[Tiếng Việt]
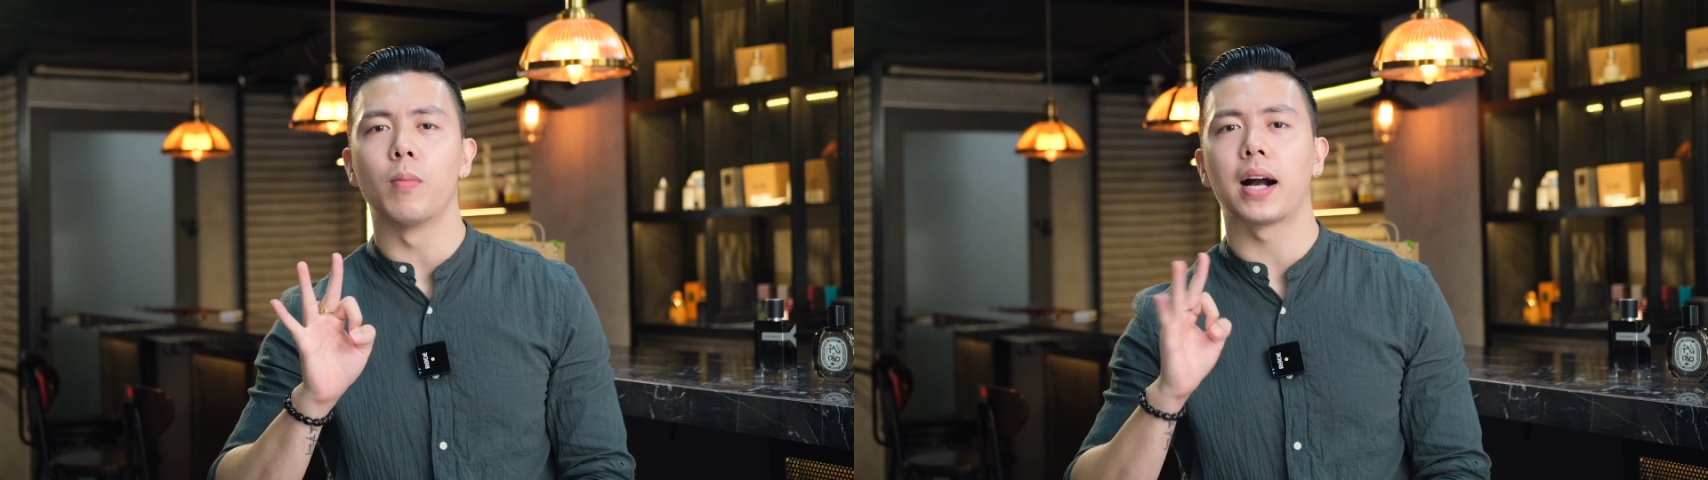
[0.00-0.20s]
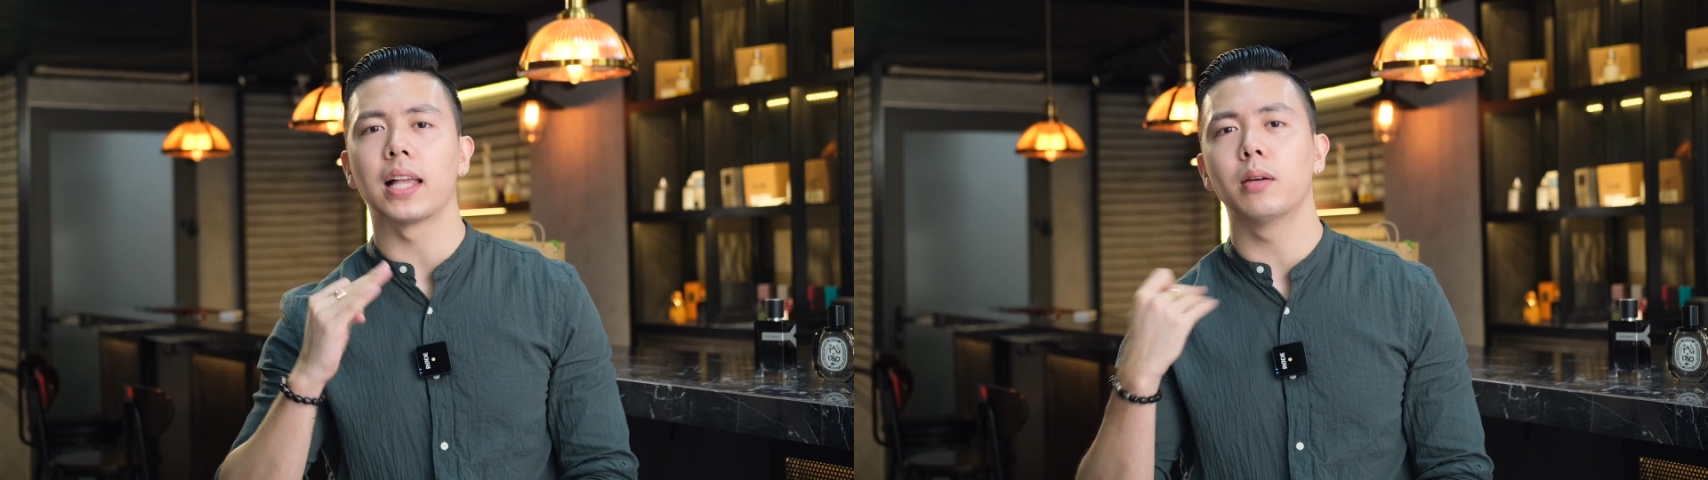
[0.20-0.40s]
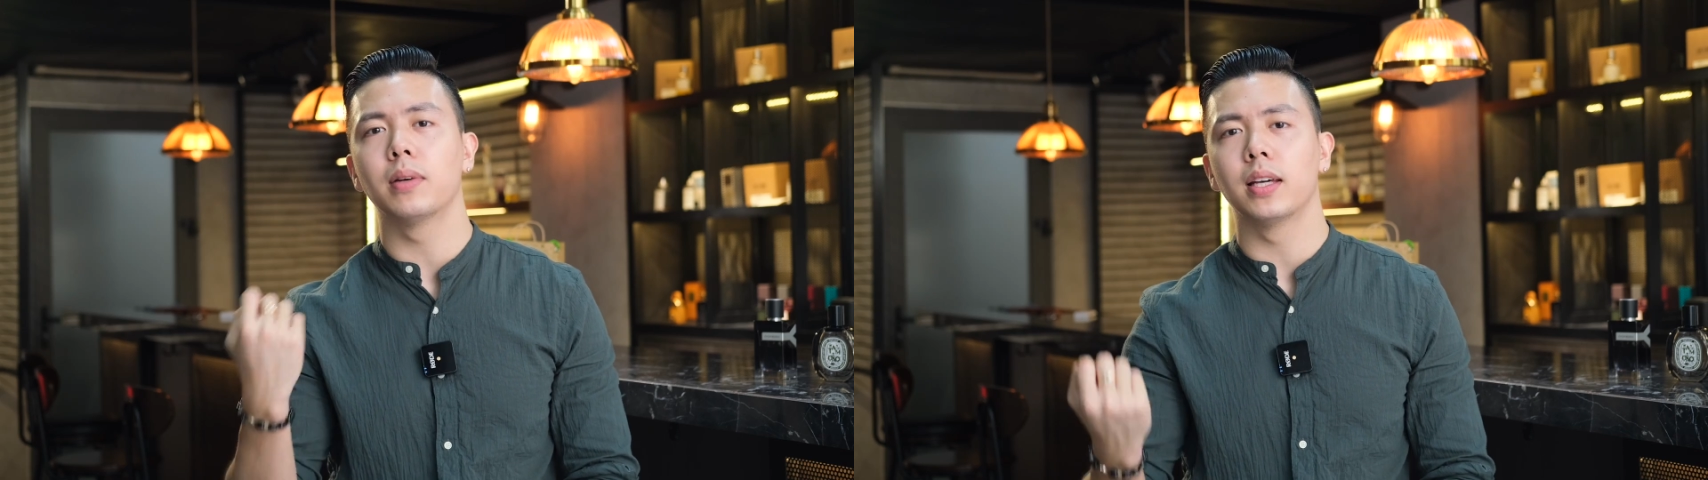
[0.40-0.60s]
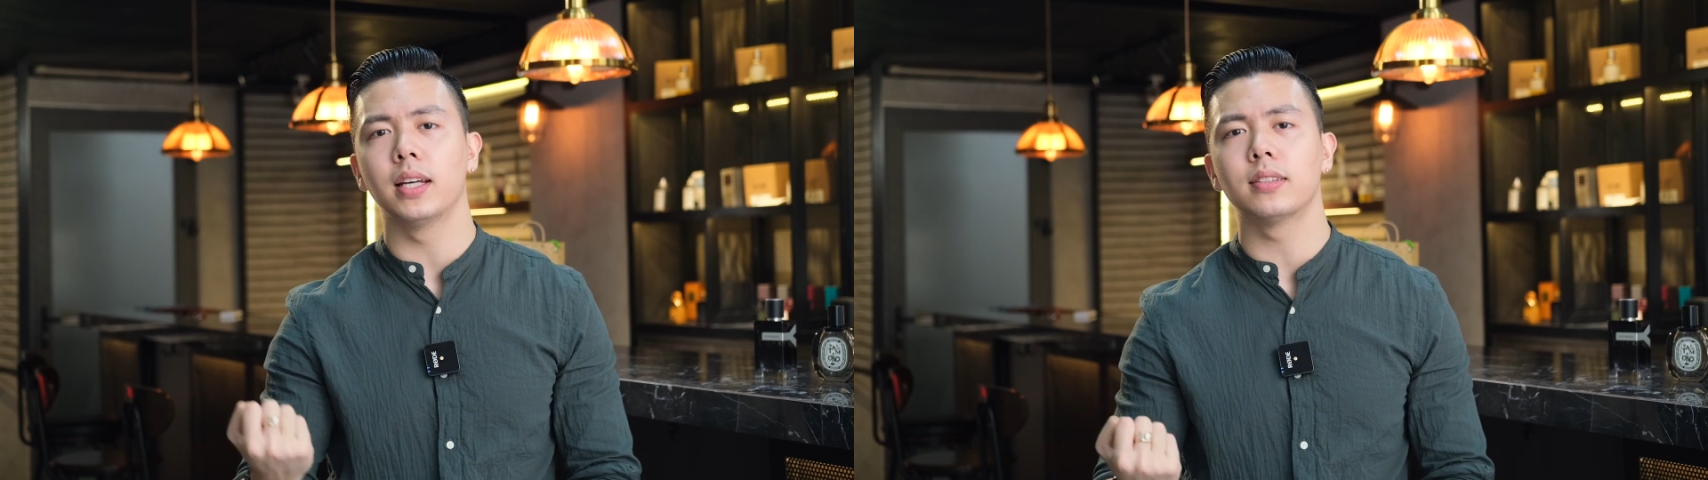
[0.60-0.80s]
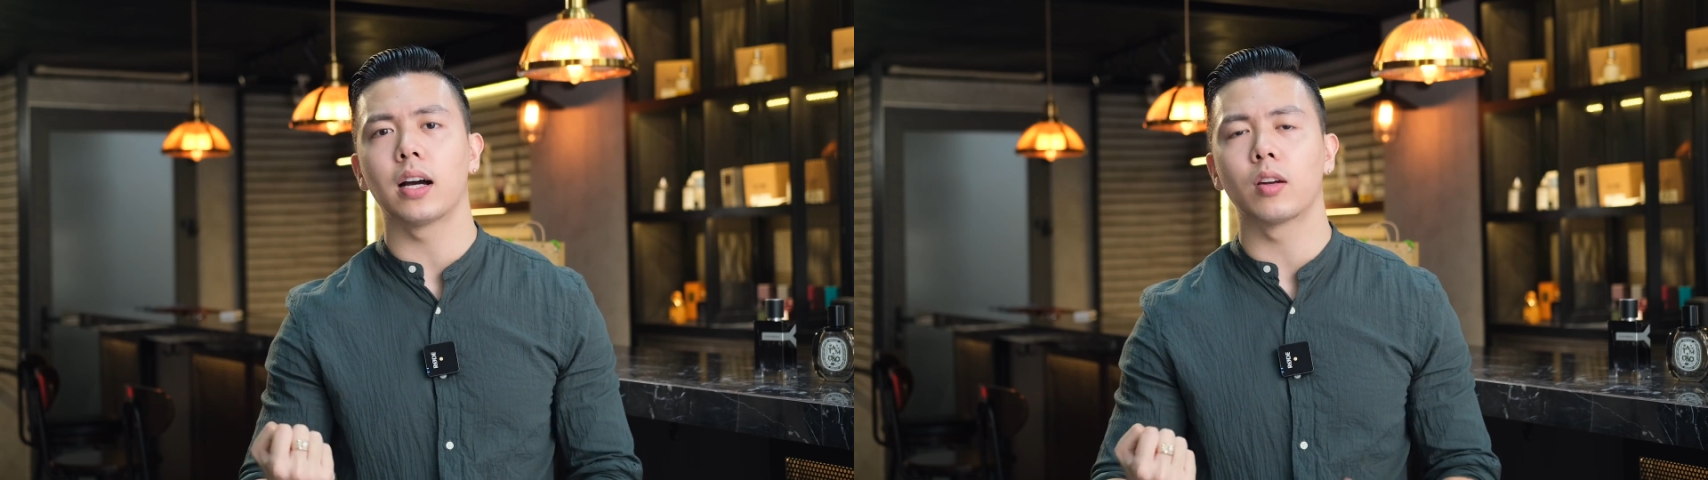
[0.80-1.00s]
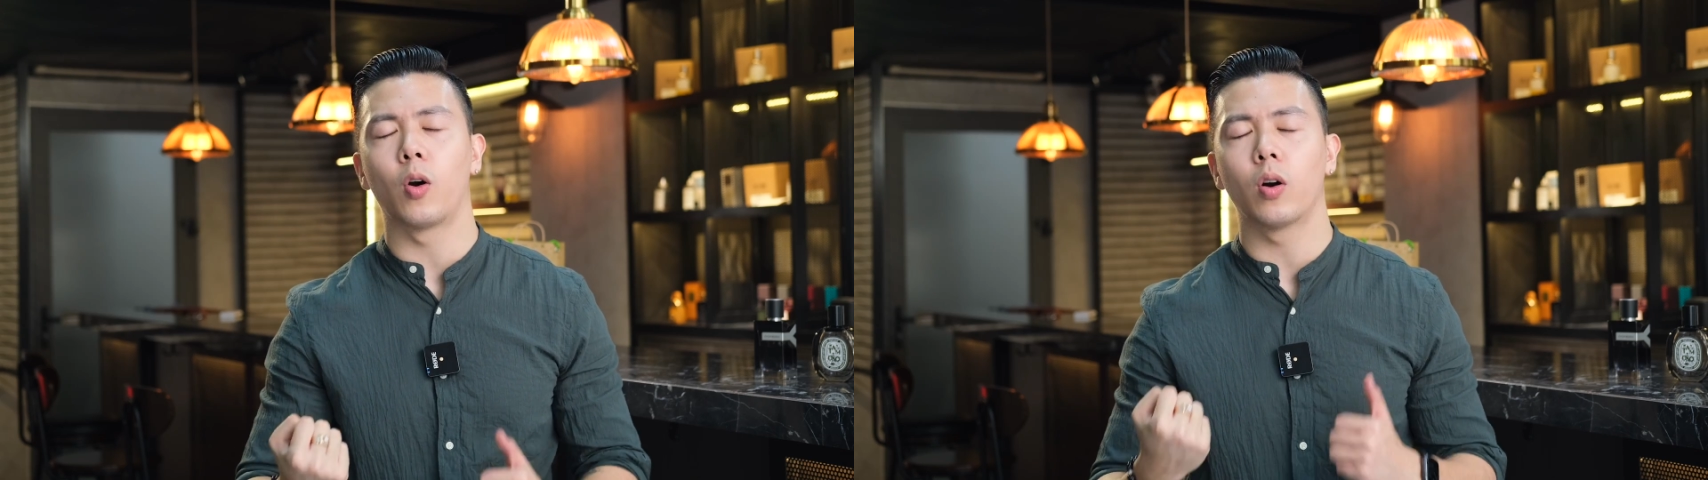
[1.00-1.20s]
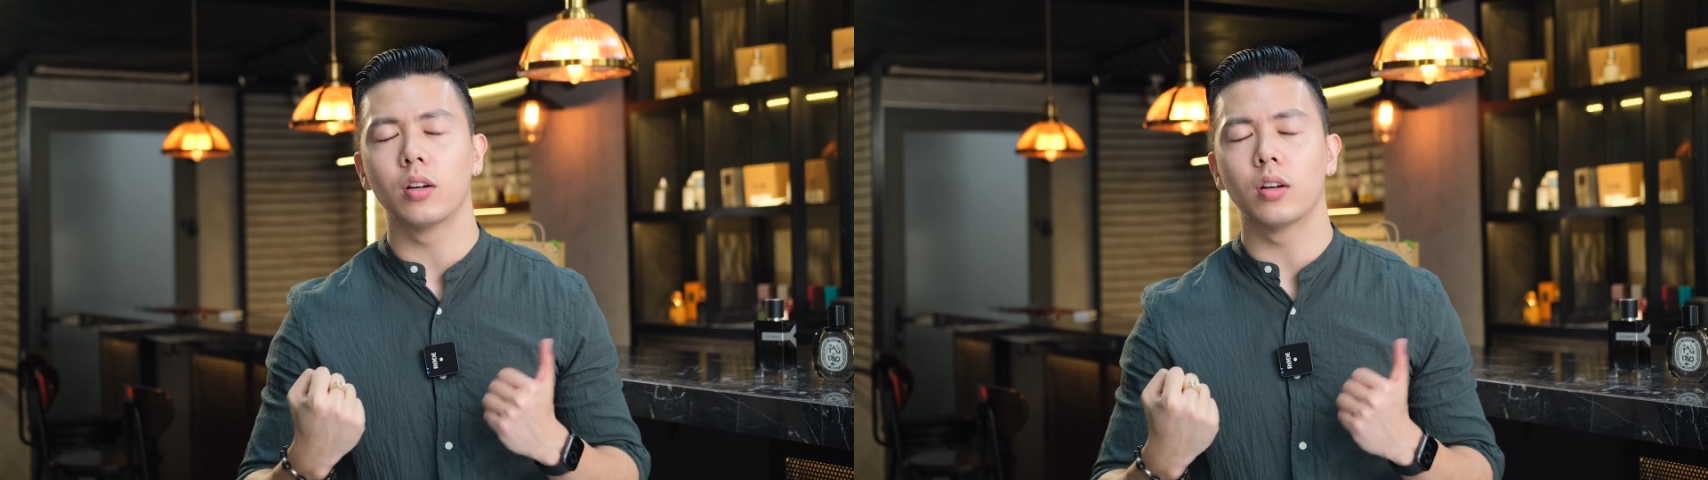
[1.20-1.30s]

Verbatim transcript: mà cá nhân mình nghĩ rằng nó